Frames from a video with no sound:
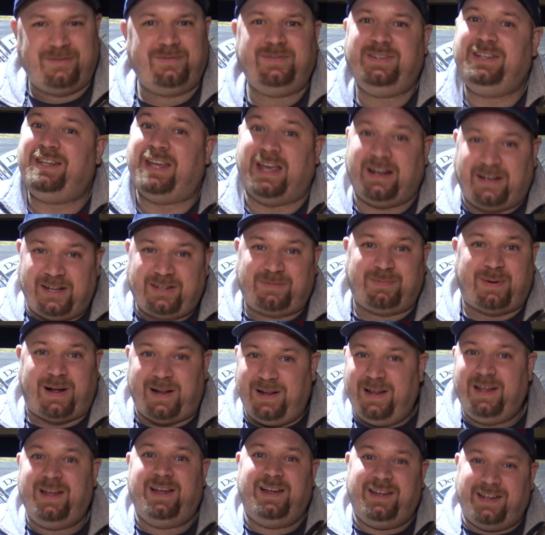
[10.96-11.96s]
wie jedes
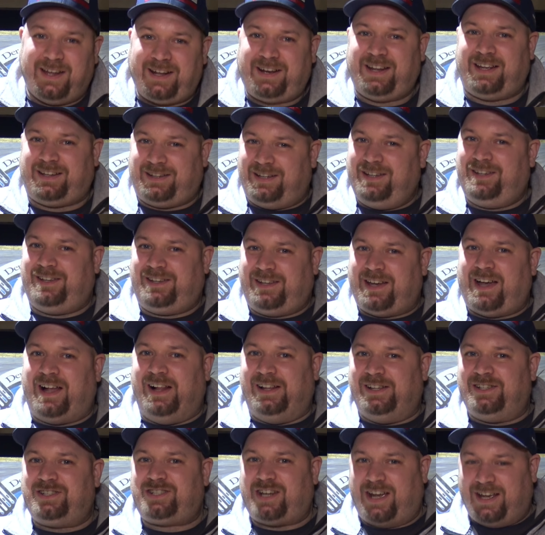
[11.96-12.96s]
Mal, richtig
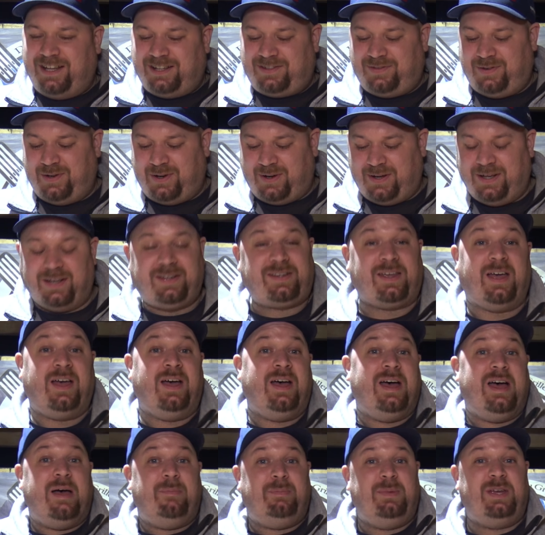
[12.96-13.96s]
geilen Scheiß für euch.
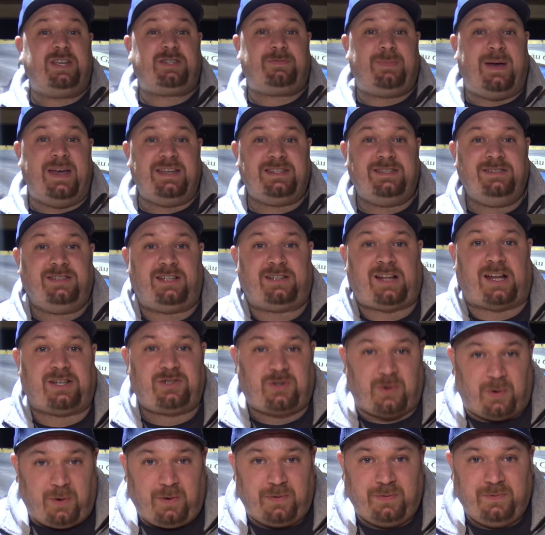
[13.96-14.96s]
Wir schmeißen den
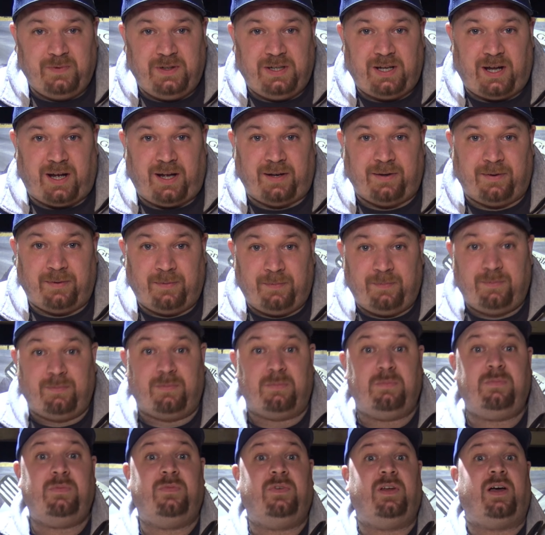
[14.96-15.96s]
Dutch Ofen wieder an.
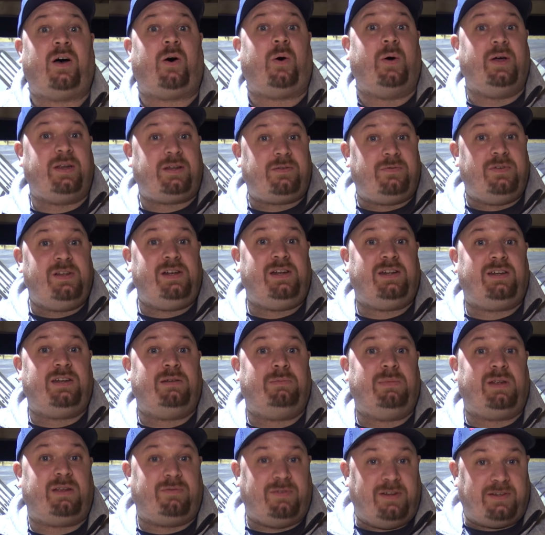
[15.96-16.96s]
Heute will ich
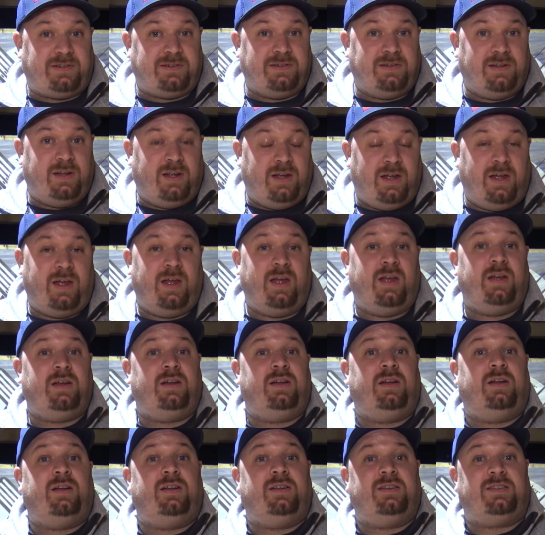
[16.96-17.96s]
nämlich wissen,
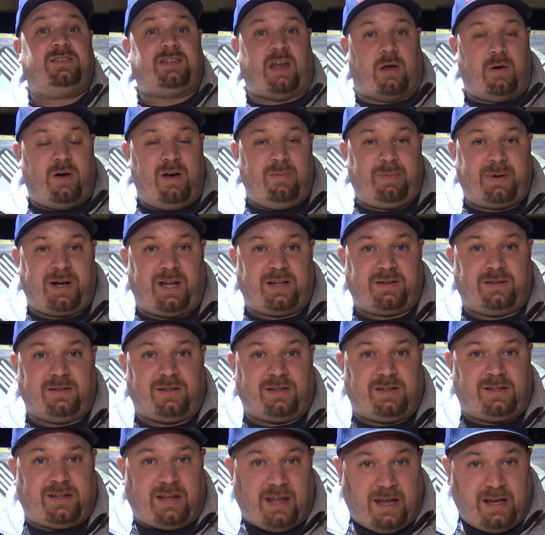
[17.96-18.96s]
Sauerbraten,
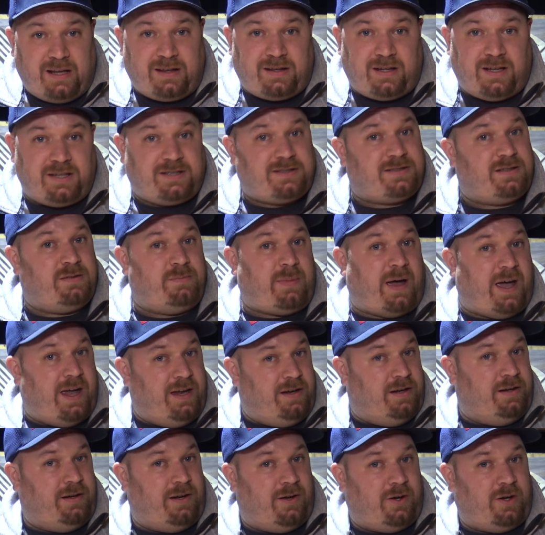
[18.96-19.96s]
geht es zum
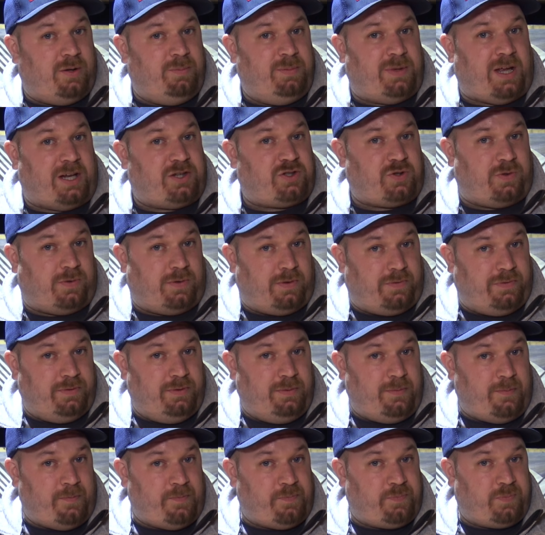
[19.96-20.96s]
einen auch im Dutch
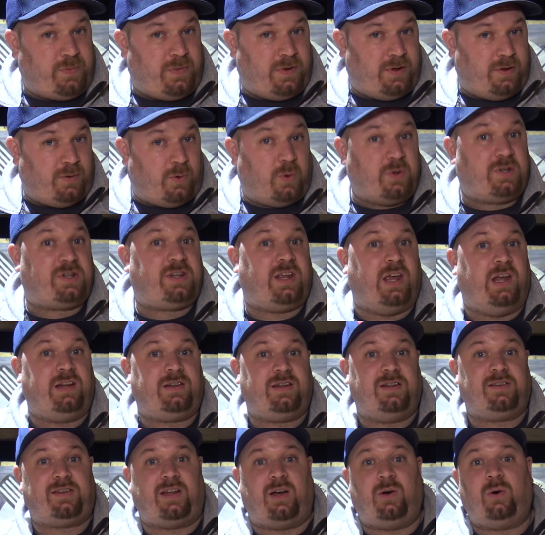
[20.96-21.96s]
Ofen und geht
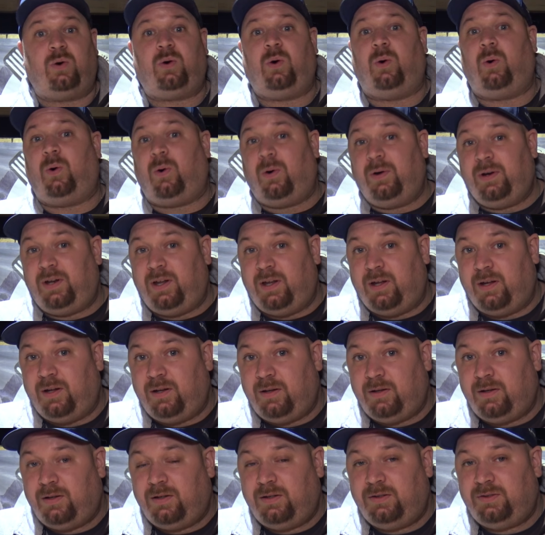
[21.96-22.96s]
es auch ohne
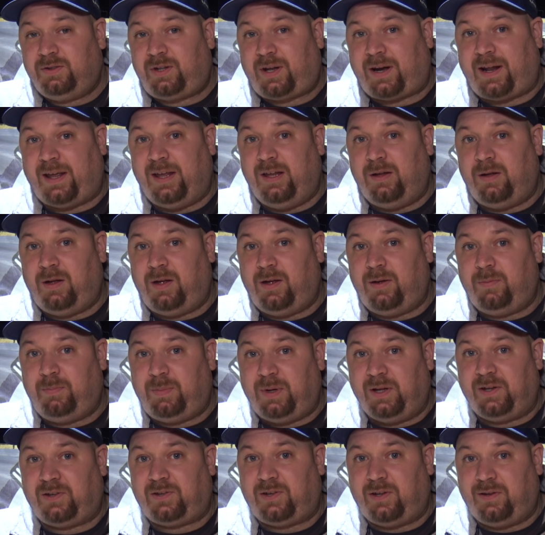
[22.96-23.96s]
3
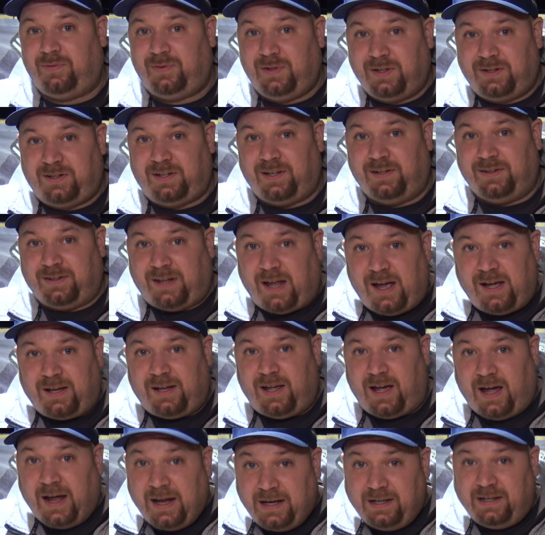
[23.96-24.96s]
bis 14
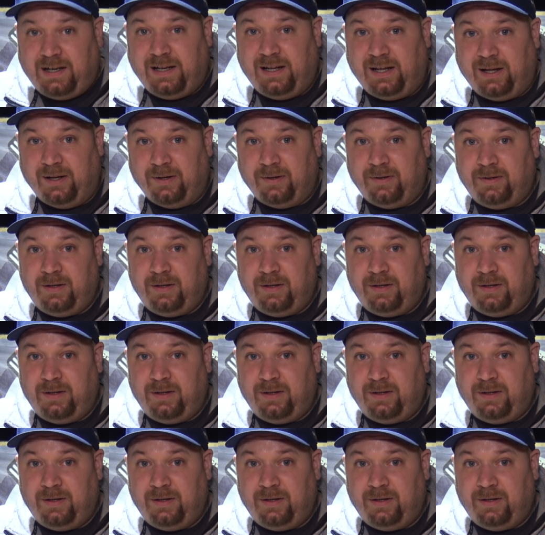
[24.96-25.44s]
Tage einlegen?